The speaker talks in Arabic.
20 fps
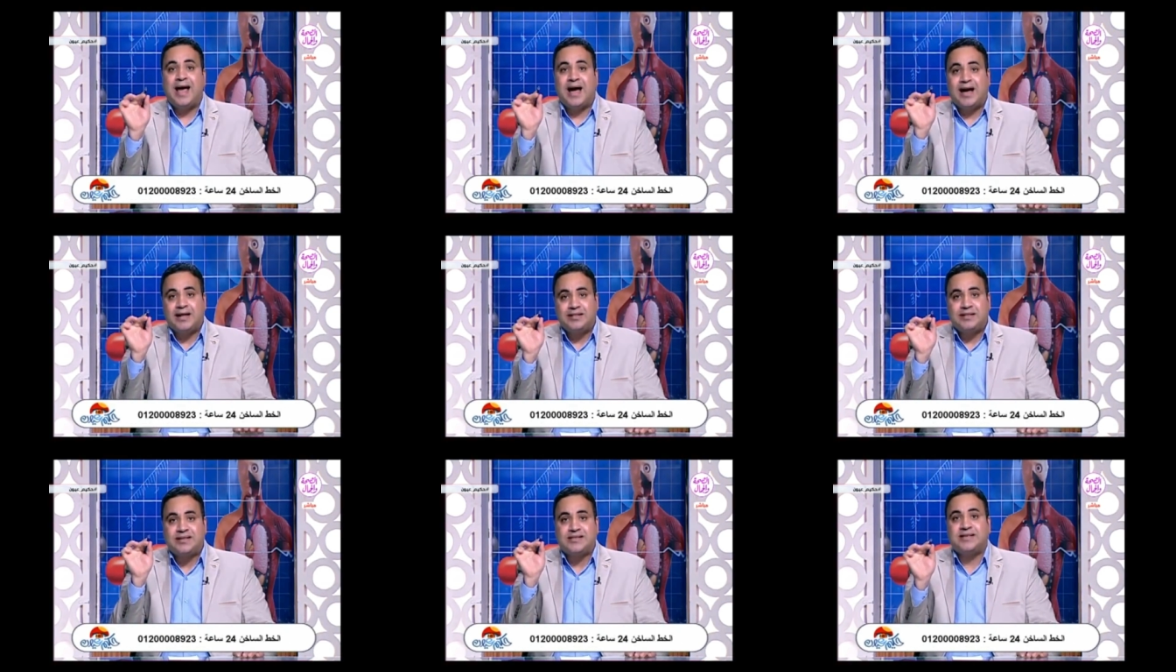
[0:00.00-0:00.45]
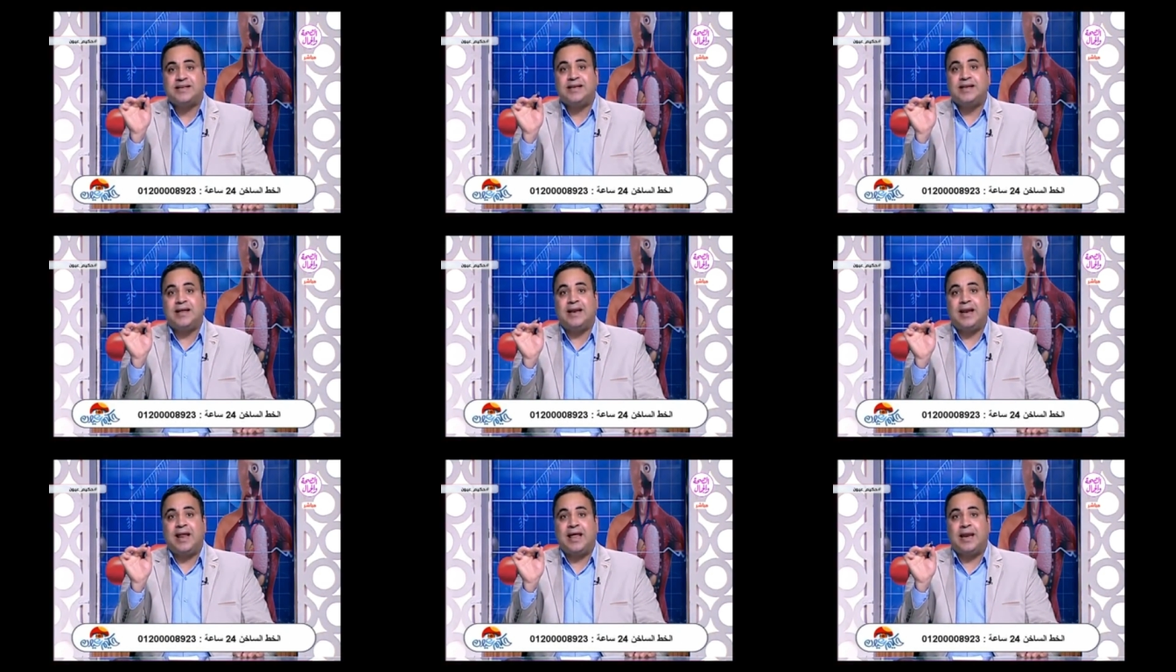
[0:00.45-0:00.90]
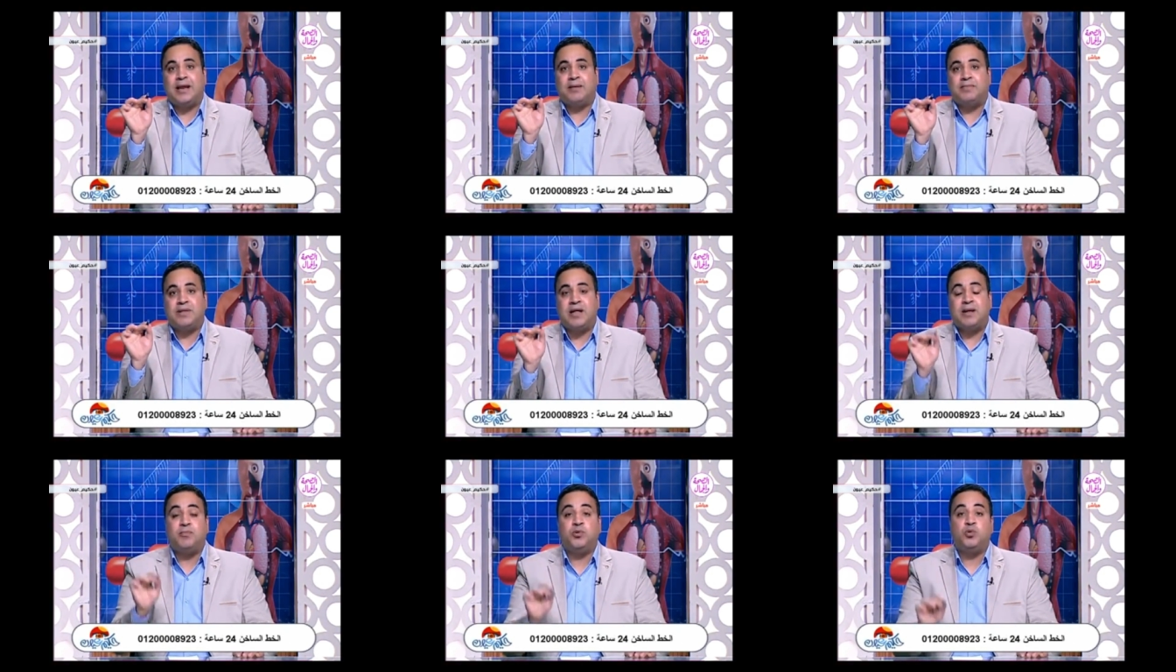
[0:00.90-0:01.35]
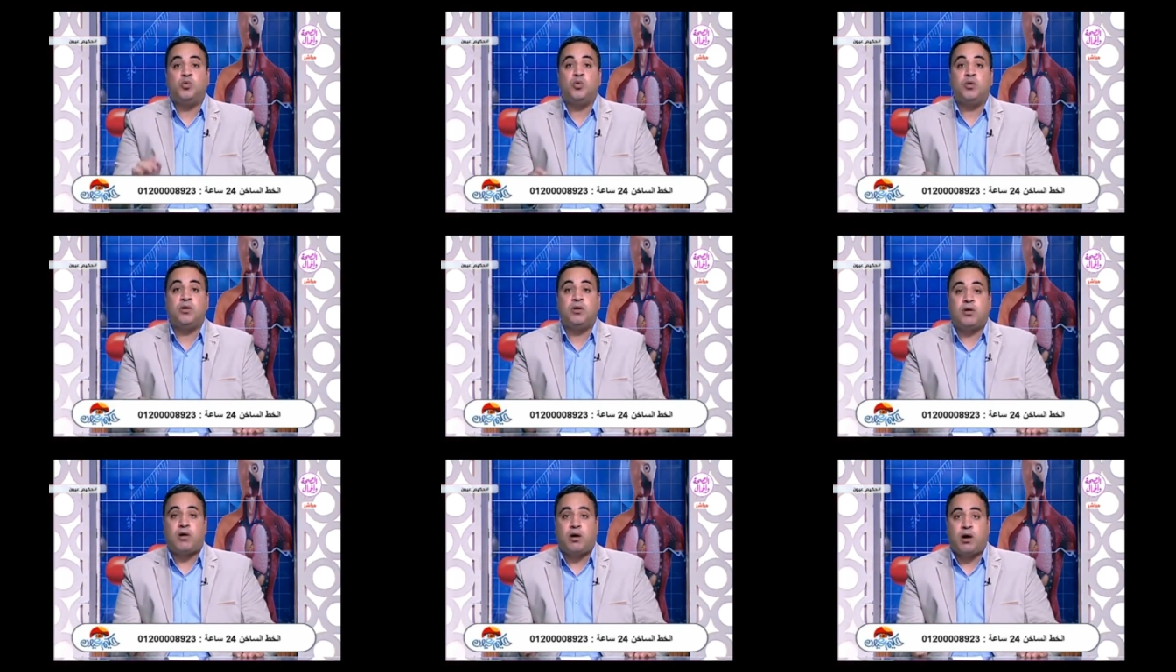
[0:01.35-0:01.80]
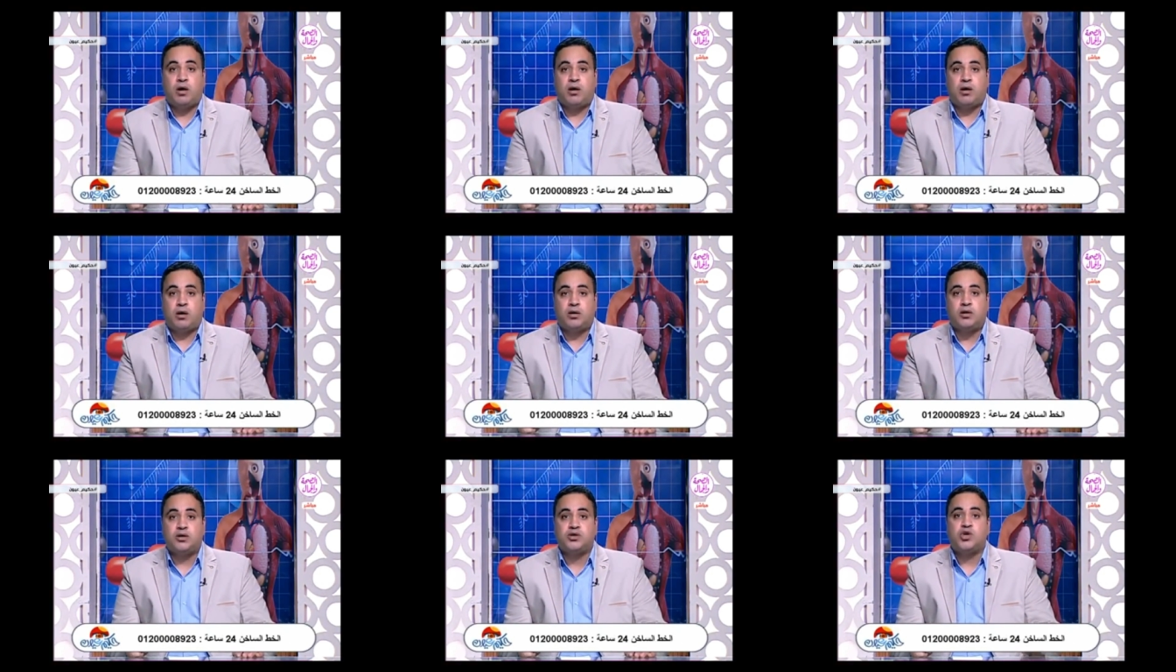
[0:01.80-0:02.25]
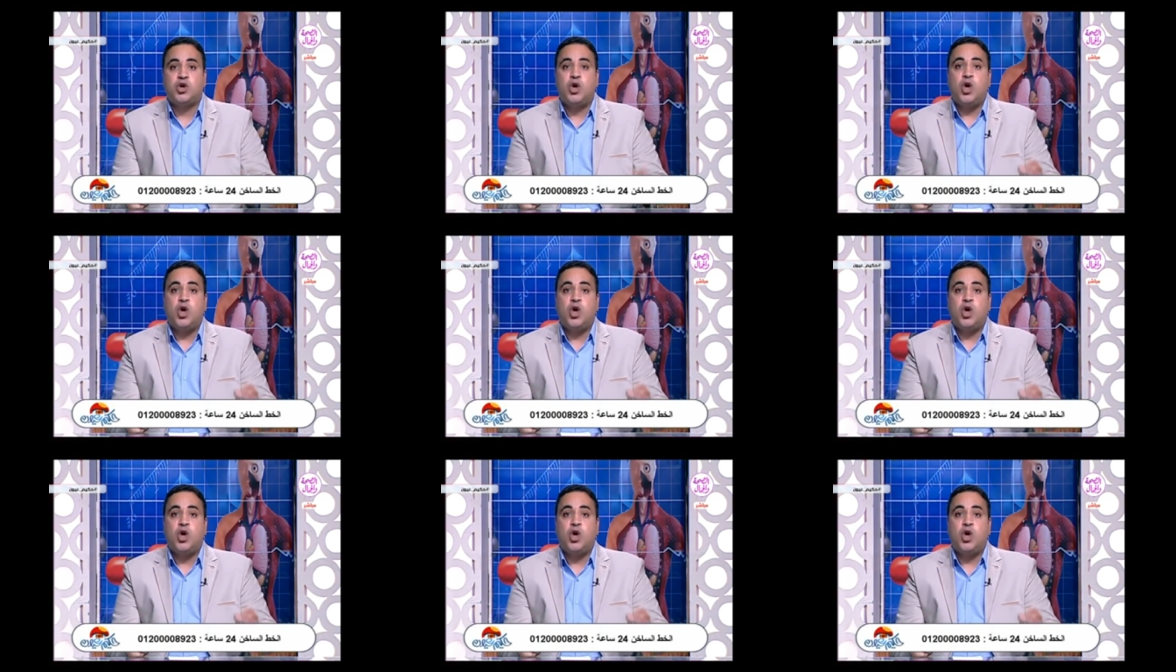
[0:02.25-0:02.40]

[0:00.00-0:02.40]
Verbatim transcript: قد سن الألم ده بدون جراحه خالص